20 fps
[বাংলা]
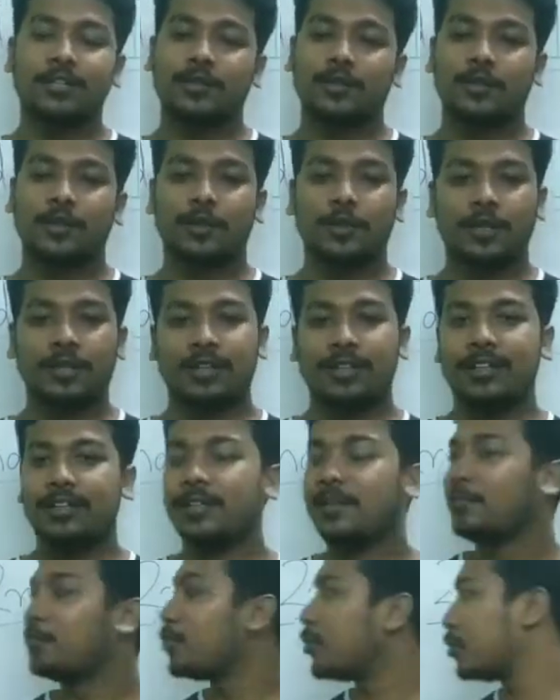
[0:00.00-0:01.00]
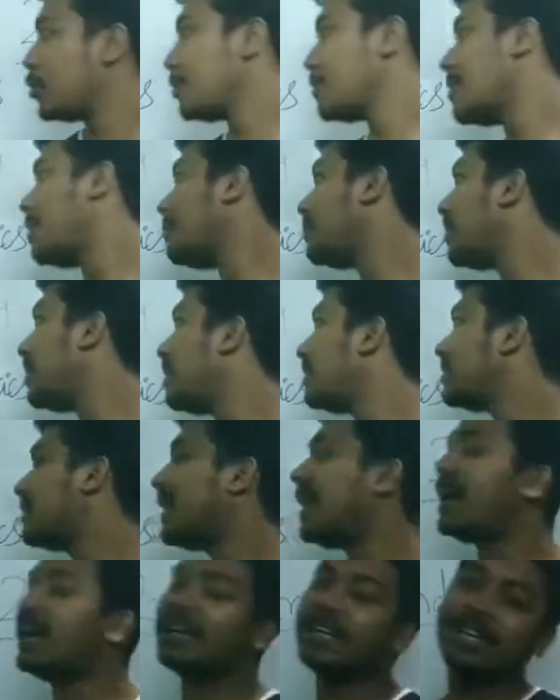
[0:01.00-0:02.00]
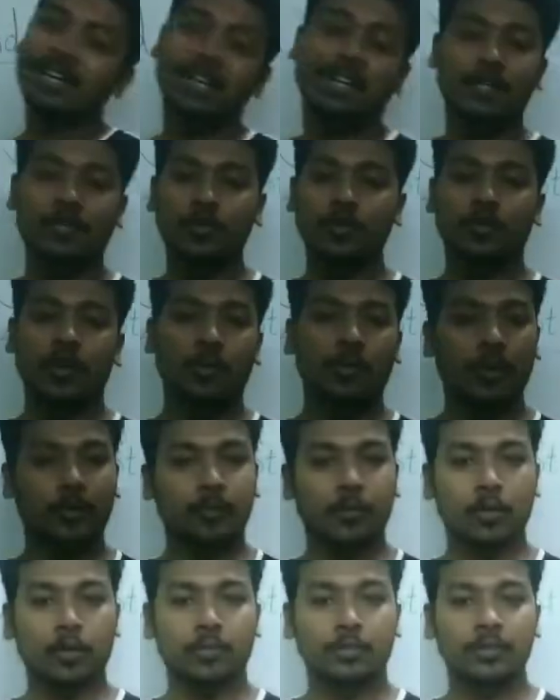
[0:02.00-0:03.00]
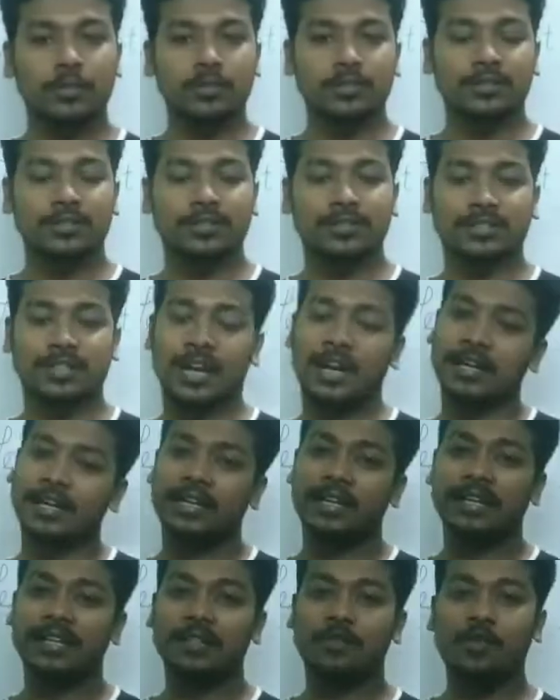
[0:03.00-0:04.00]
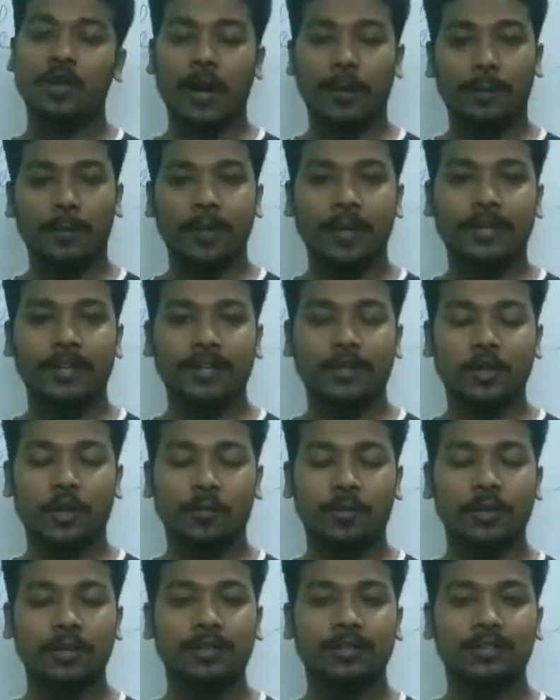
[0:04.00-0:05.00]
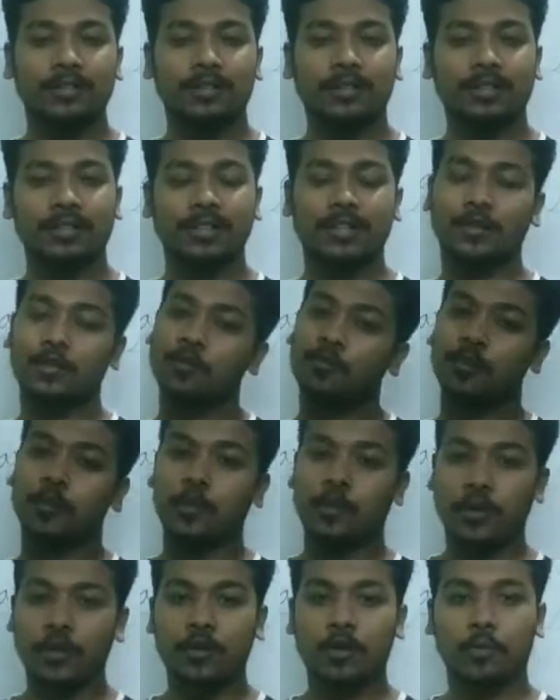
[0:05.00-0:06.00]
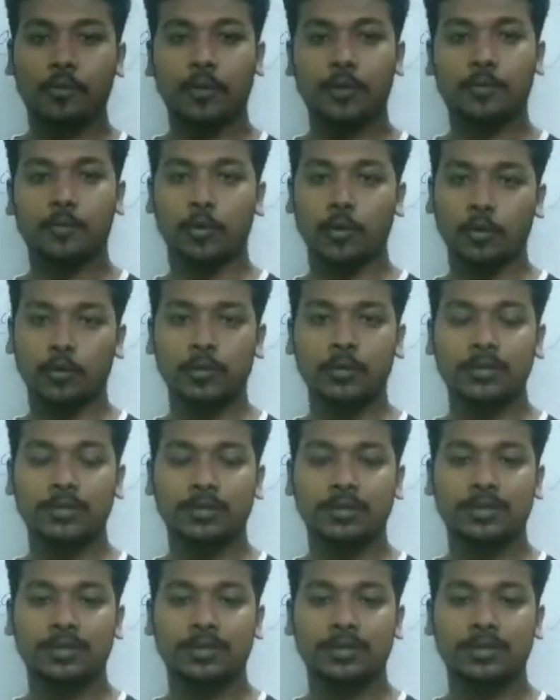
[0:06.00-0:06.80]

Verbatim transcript: তো প্রথমে আমরা থার্ড ইয়ারে কিছু টপিক পড়ব থার্ড ইয়ারে কিছু অ্যাপ্লাইডের টপিক কিছু পিওরের টপিক পড়বো